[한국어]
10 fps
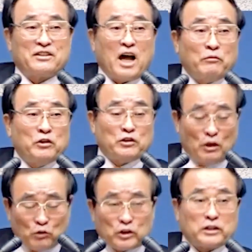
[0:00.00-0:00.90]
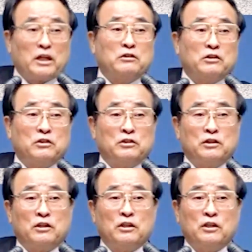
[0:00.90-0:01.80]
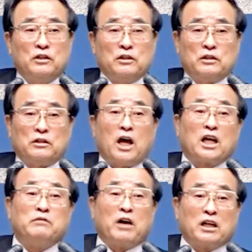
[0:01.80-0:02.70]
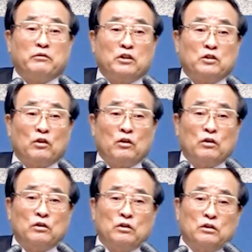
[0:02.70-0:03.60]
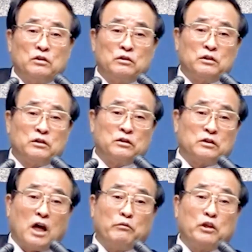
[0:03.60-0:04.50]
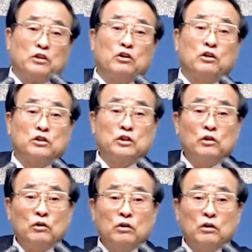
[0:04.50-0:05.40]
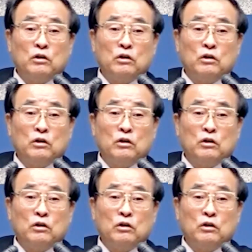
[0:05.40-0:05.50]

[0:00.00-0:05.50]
잠은 젊을 때 자는 것이지 나이가 많으면요 잠이 적어지죠.